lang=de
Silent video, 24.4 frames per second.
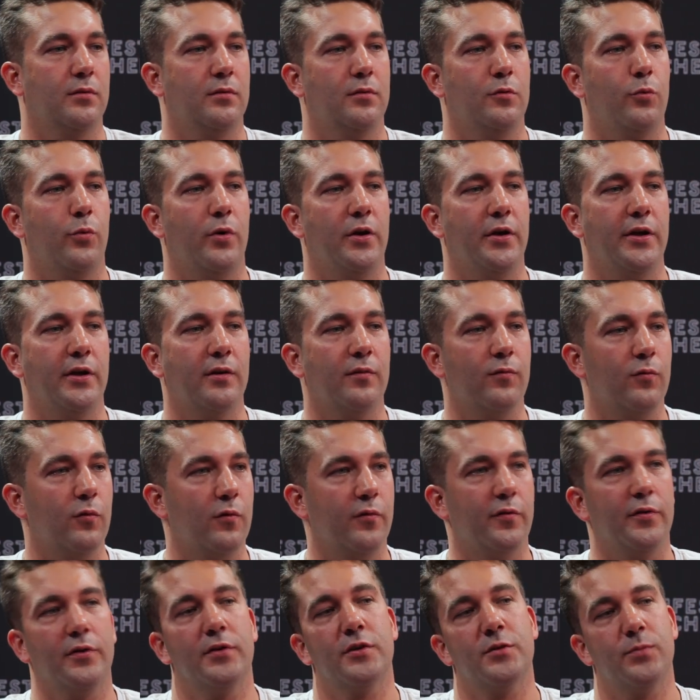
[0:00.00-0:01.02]
überlegen, wo
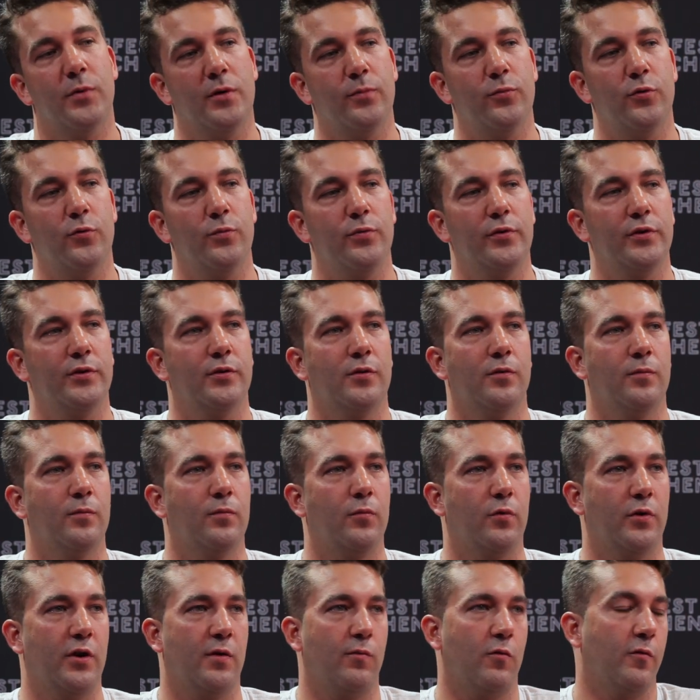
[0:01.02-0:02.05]
finde ich mein Publikum
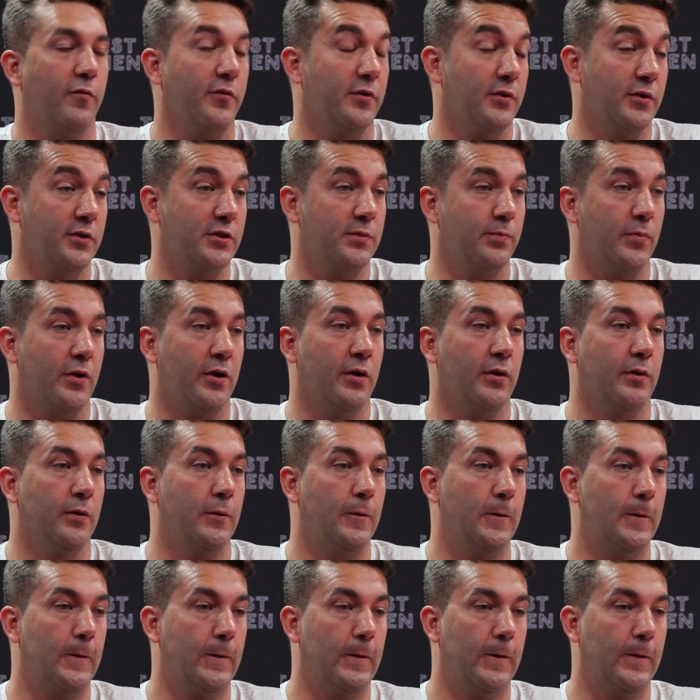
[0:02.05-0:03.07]
oder wo finde ich mein,